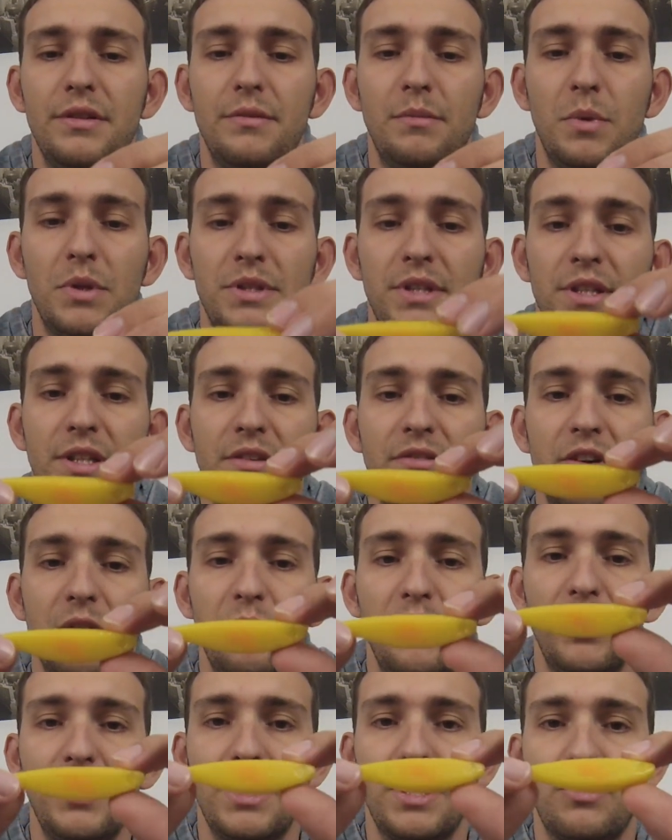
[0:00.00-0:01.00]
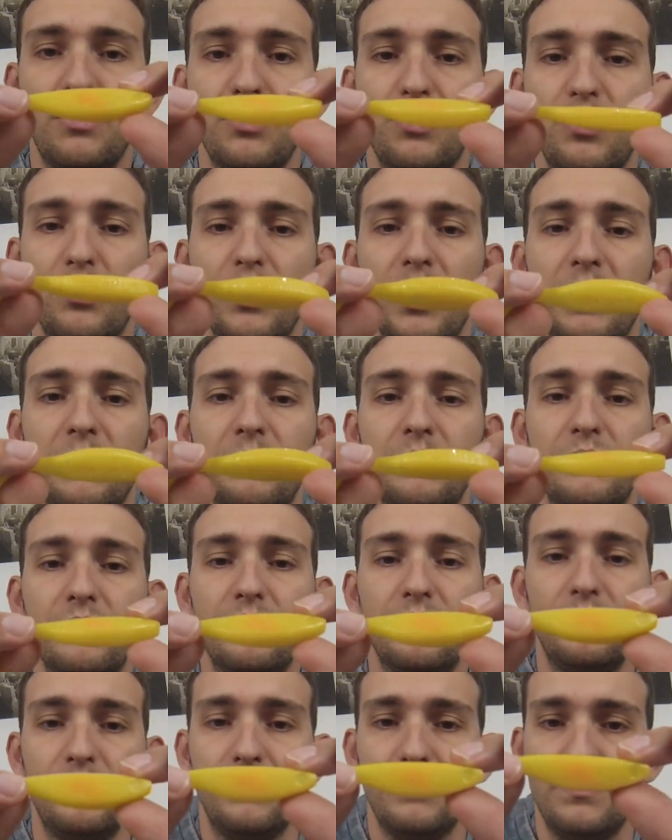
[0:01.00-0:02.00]
Bah, c'était vraiment un incontournable.
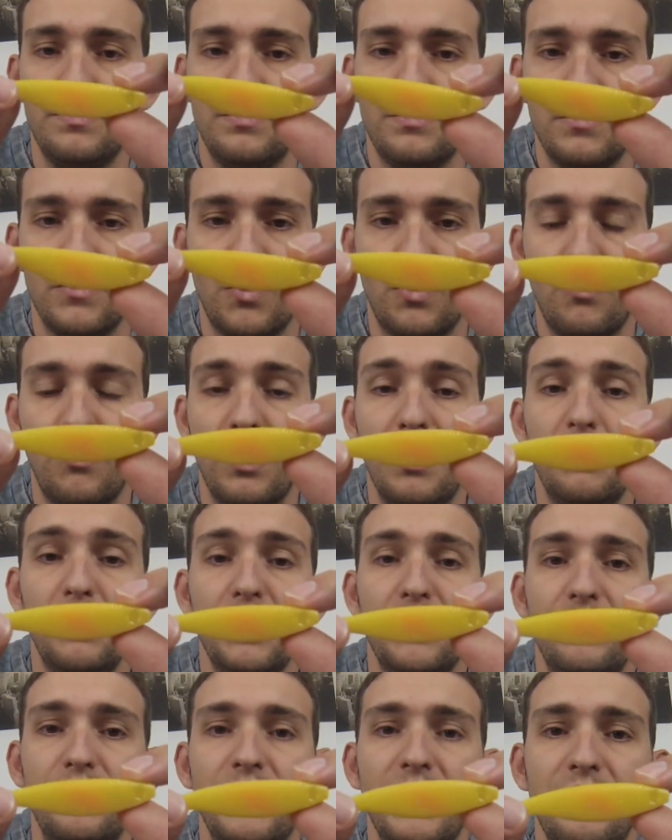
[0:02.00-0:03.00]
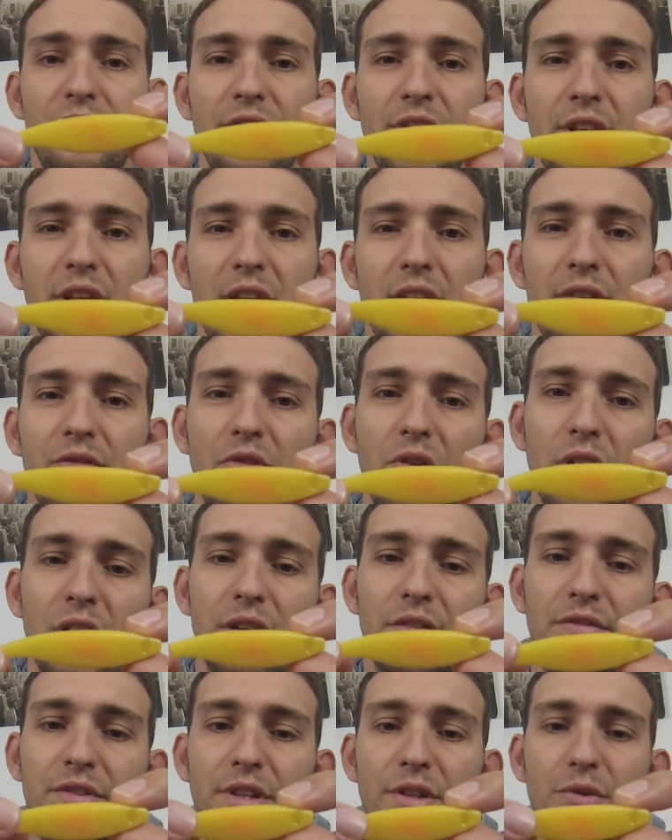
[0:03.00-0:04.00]
Donc voilà, bah, je vous invite à aller voir
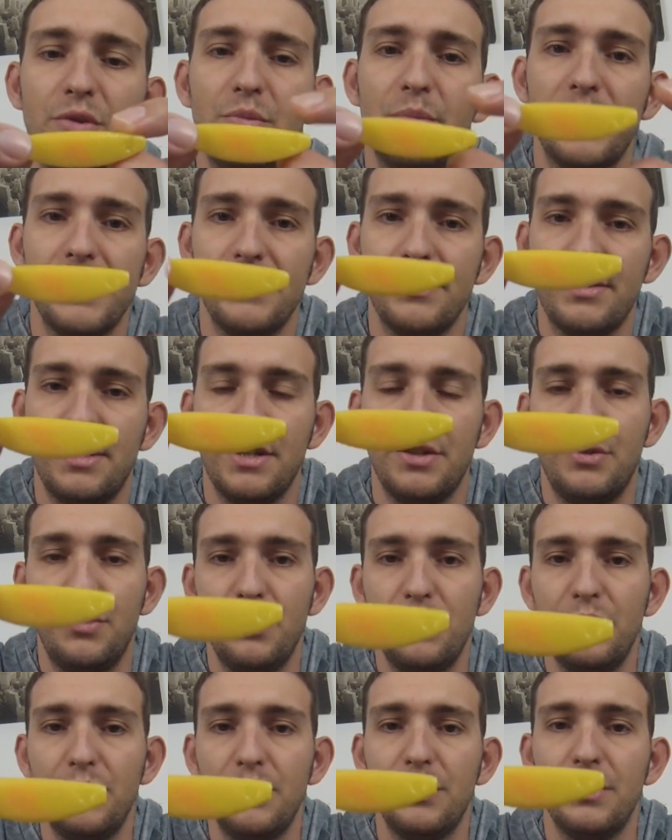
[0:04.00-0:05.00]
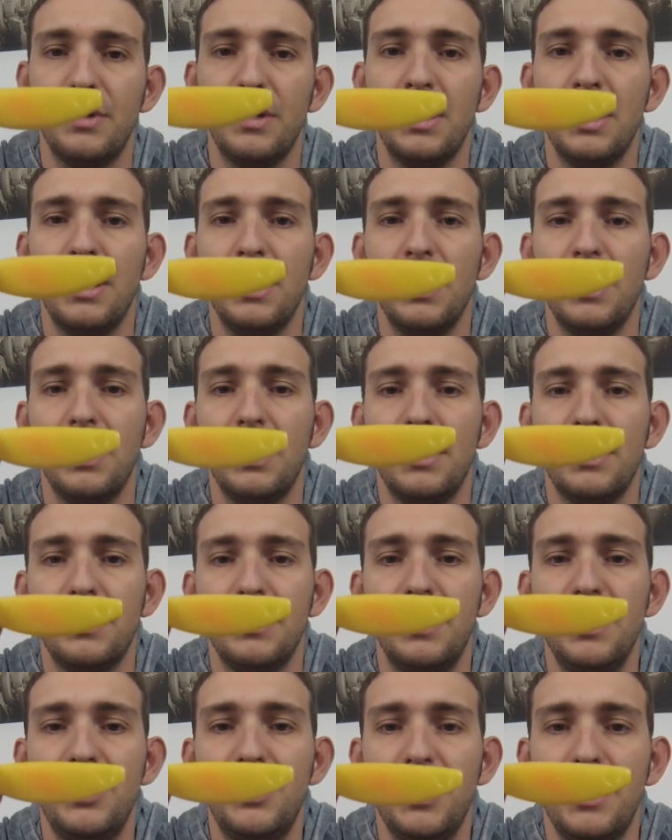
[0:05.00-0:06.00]
la vidéo de présentation euh,
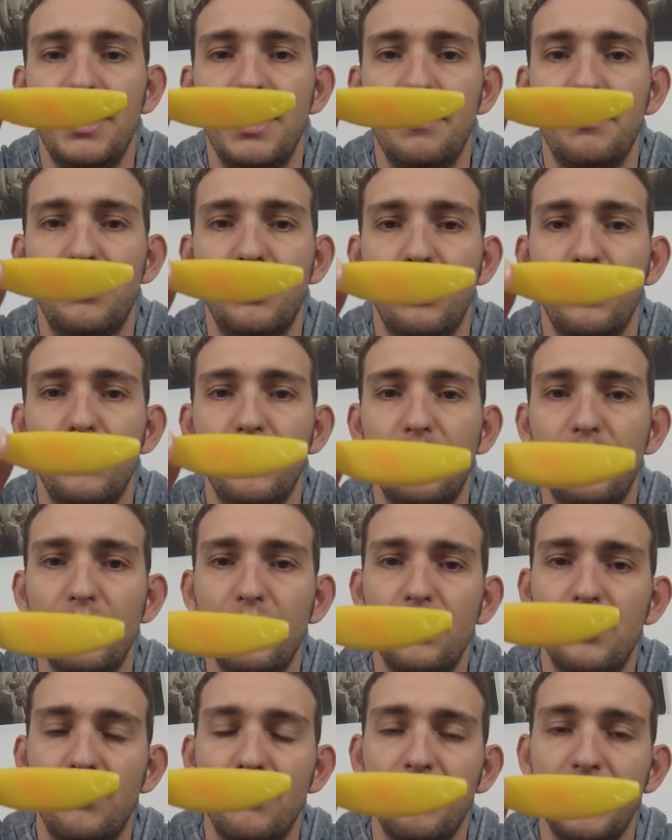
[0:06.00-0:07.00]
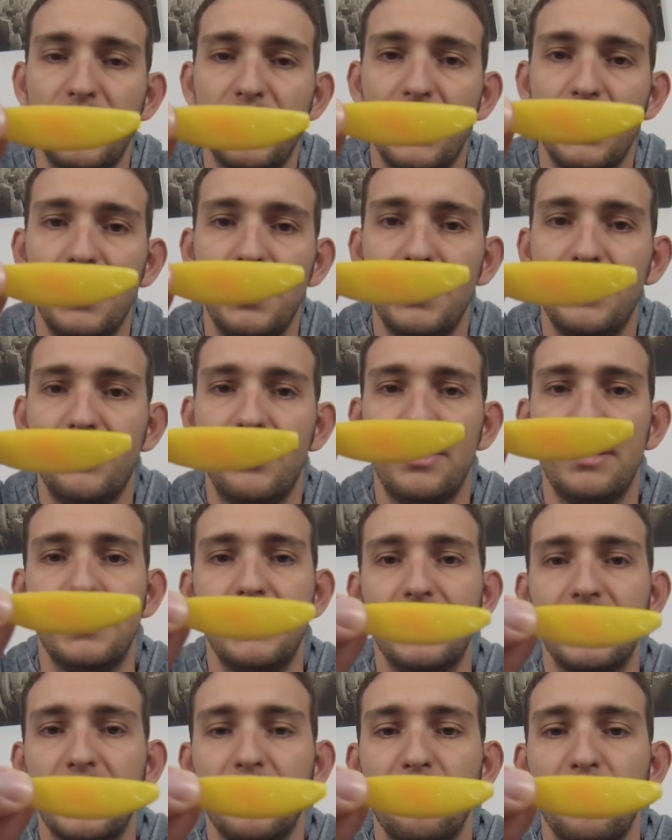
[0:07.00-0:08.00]
des chats d'absolution. Je vous mettrai le lien dans la
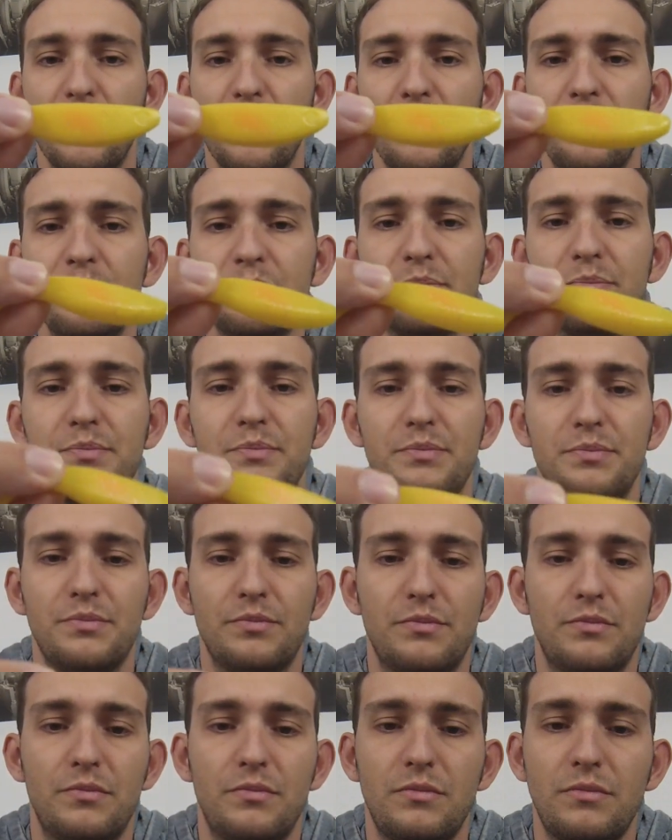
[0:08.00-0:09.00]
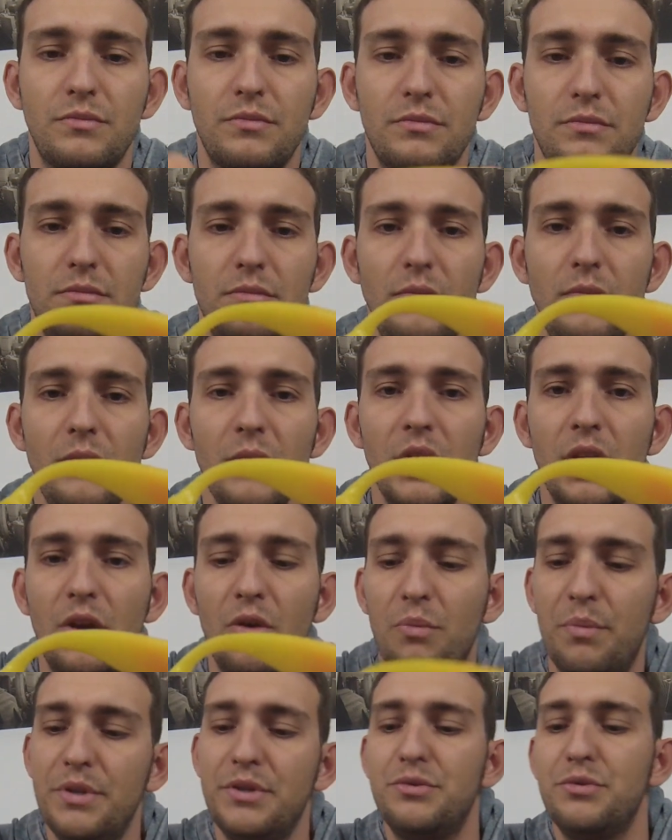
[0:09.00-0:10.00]
description. Et
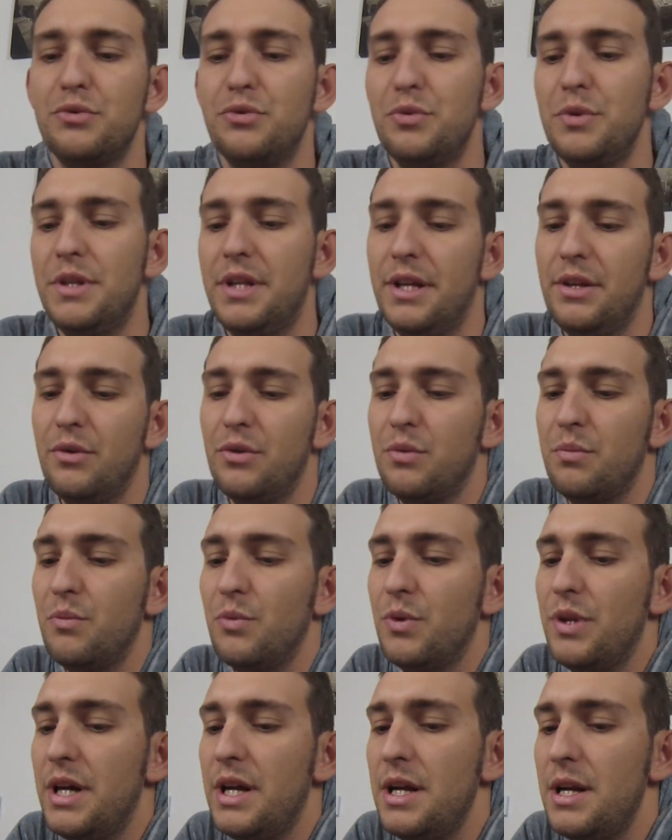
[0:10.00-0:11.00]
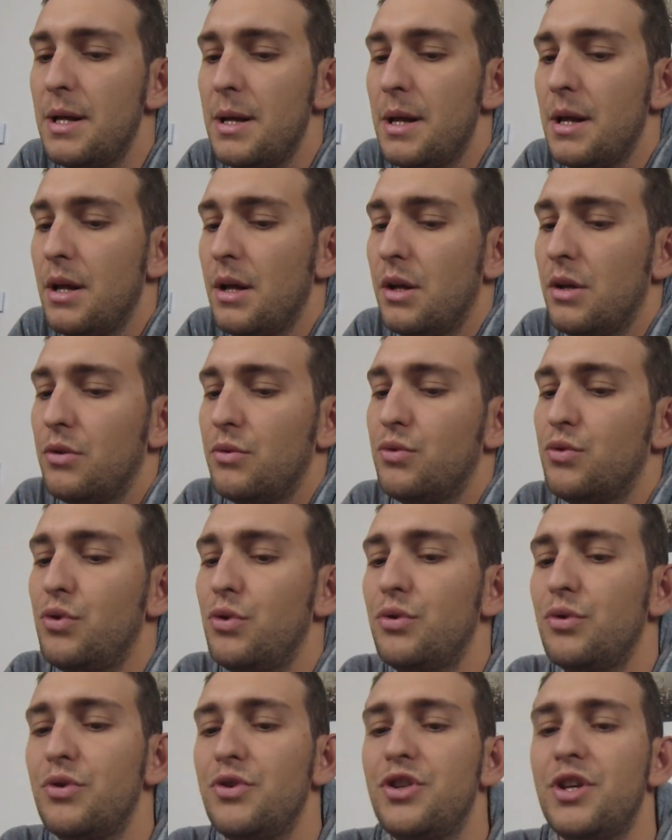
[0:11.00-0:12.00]
on passe tout de suite à notre modèle,
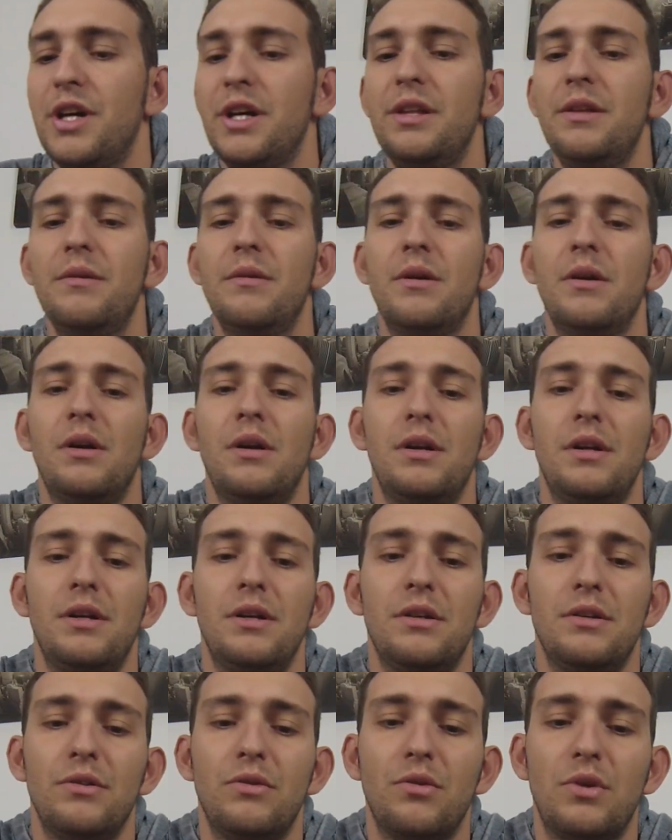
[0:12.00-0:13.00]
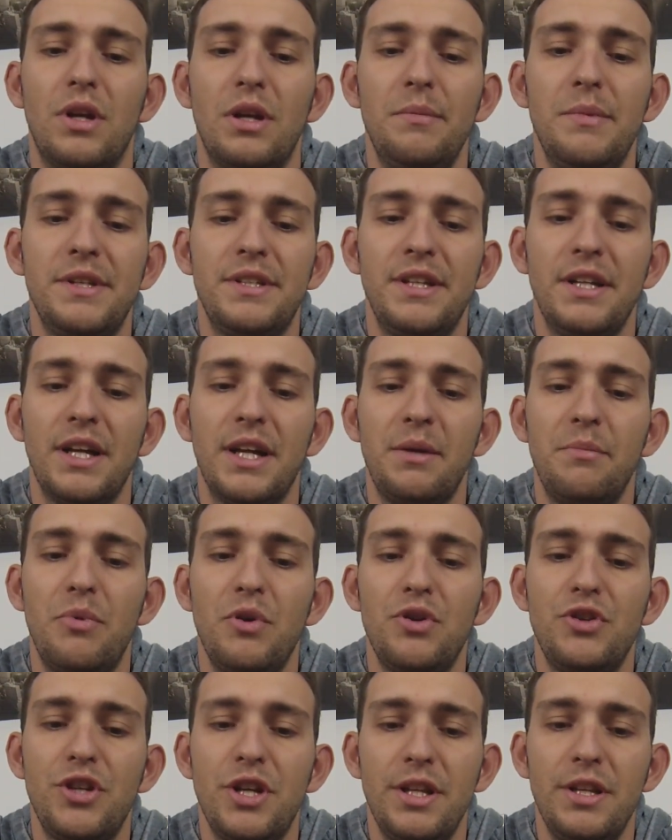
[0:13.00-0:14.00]
toujours de shad. Donc là, bah, c'est le
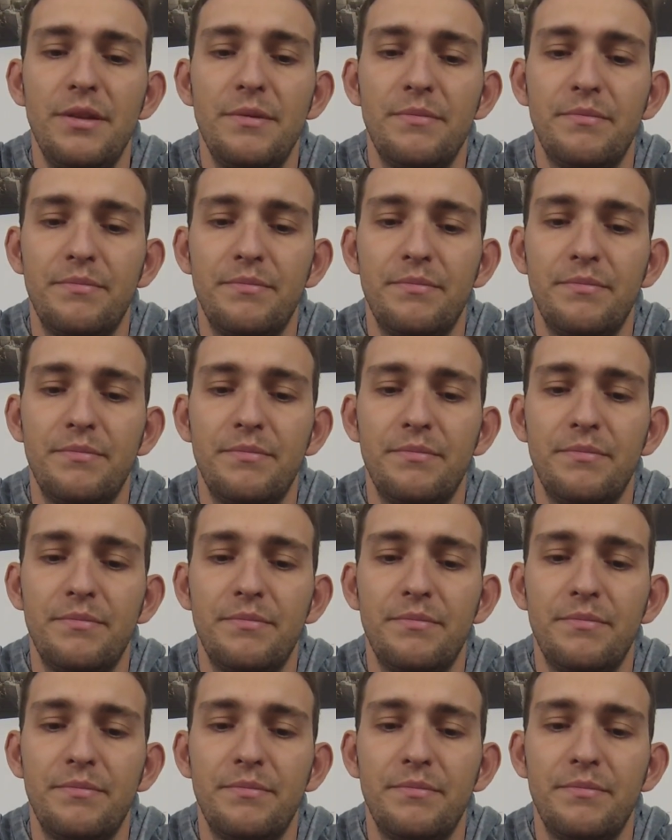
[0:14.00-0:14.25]
Ripple shad.